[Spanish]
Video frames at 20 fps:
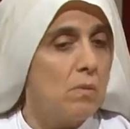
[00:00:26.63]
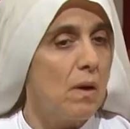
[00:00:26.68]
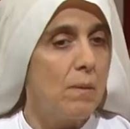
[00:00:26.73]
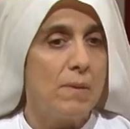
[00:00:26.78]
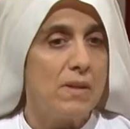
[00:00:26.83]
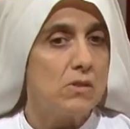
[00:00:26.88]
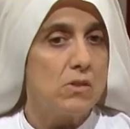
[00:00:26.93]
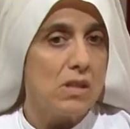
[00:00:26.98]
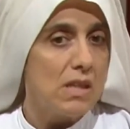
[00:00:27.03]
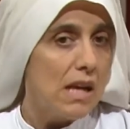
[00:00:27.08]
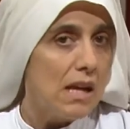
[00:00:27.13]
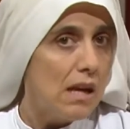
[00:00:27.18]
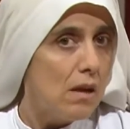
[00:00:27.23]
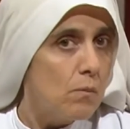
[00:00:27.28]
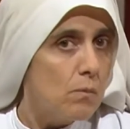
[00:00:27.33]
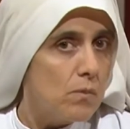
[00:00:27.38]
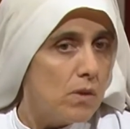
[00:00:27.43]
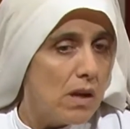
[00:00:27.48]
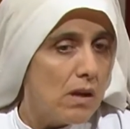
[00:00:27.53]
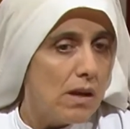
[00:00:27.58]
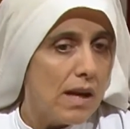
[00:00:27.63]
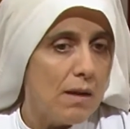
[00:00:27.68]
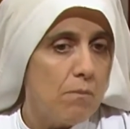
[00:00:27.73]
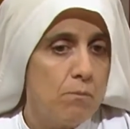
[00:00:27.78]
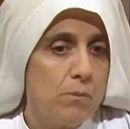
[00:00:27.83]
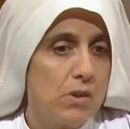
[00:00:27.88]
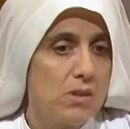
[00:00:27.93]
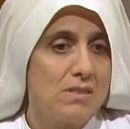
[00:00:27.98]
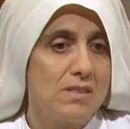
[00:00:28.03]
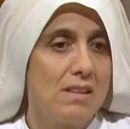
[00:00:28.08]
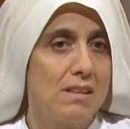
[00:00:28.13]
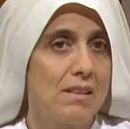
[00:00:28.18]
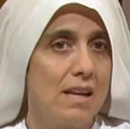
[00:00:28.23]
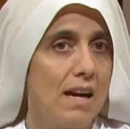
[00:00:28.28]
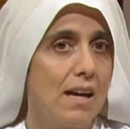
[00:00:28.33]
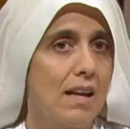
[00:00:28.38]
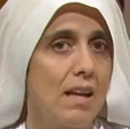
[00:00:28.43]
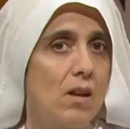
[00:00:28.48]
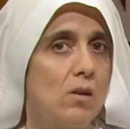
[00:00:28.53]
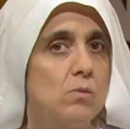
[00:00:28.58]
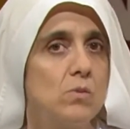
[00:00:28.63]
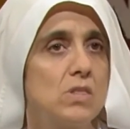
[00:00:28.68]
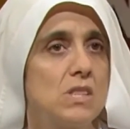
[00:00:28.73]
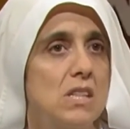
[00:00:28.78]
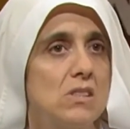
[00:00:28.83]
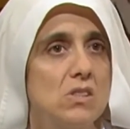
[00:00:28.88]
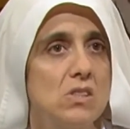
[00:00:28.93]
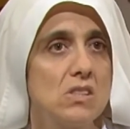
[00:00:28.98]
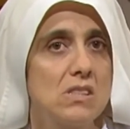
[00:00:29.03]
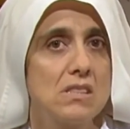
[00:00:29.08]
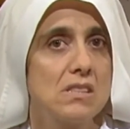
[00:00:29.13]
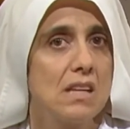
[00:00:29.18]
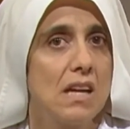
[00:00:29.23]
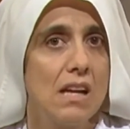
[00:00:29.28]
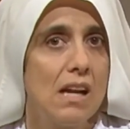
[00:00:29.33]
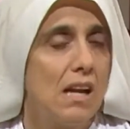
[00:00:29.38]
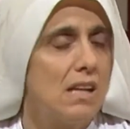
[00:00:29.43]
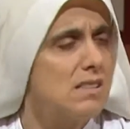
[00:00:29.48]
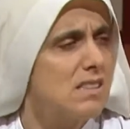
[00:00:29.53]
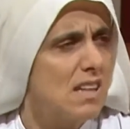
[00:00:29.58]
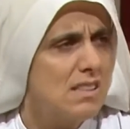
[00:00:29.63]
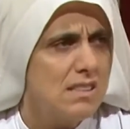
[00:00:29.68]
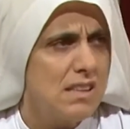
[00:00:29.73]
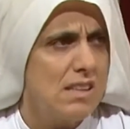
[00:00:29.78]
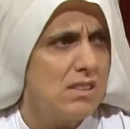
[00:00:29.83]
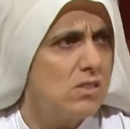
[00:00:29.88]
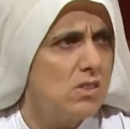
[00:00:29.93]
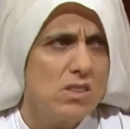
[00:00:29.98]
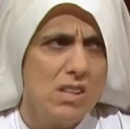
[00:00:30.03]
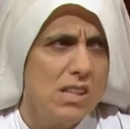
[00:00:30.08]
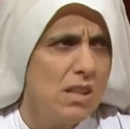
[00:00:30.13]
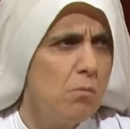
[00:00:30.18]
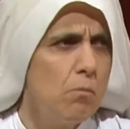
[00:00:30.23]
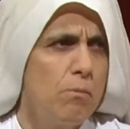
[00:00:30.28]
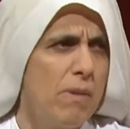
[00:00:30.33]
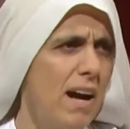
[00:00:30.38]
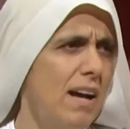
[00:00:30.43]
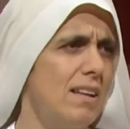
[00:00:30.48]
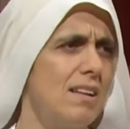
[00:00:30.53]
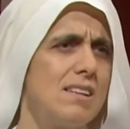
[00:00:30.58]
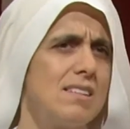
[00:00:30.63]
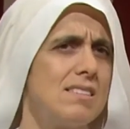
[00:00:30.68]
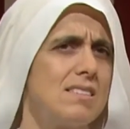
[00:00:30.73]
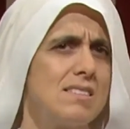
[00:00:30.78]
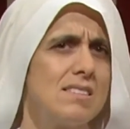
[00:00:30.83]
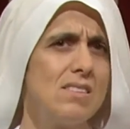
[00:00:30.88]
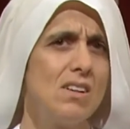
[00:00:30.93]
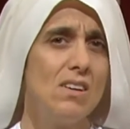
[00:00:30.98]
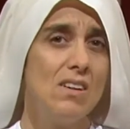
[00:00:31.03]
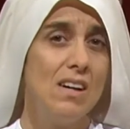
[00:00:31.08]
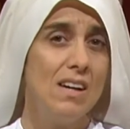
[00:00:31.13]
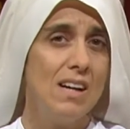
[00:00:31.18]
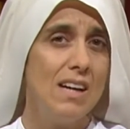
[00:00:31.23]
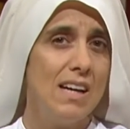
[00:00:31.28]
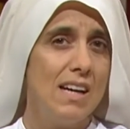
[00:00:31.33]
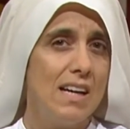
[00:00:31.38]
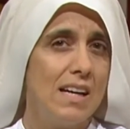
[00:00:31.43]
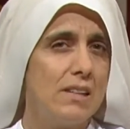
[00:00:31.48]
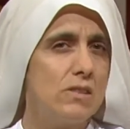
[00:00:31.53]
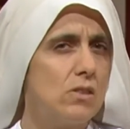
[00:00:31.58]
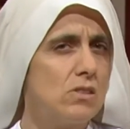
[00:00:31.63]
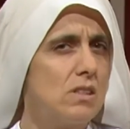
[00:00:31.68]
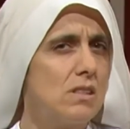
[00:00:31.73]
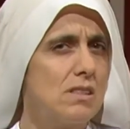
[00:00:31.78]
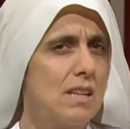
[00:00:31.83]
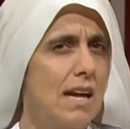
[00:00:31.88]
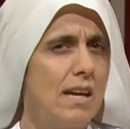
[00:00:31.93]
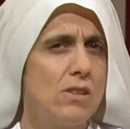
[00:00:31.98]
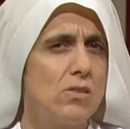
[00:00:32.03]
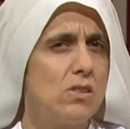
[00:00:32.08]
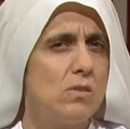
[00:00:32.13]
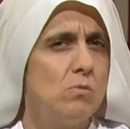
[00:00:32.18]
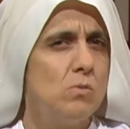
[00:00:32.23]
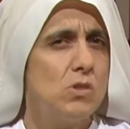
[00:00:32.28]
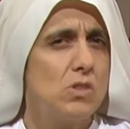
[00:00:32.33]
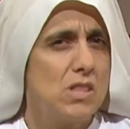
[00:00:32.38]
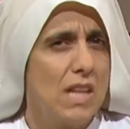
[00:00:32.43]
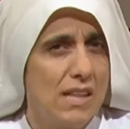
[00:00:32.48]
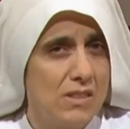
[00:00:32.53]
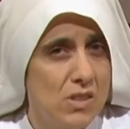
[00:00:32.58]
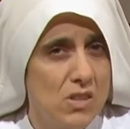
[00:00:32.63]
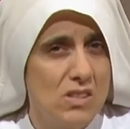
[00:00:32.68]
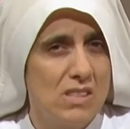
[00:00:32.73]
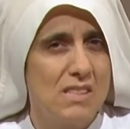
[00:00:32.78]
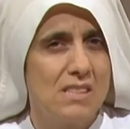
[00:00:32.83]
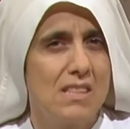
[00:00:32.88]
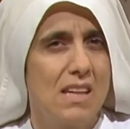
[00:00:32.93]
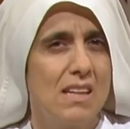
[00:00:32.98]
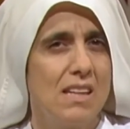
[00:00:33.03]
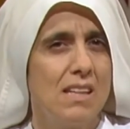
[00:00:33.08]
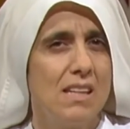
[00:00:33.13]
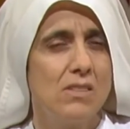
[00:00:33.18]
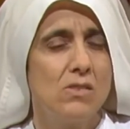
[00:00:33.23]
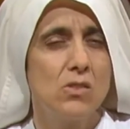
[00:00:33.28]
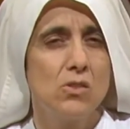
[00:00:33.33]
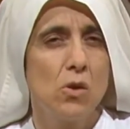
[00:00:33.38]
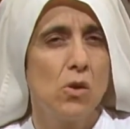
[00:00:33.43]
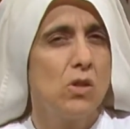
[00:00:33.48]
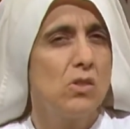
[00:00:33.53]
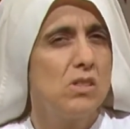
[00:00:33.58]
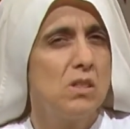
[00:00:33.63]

la mayoría, el gran porcentaje de los muchachos que están en las cárceles no tienen padres, ¿no? Entonces a esos muchachos que están en eso, yo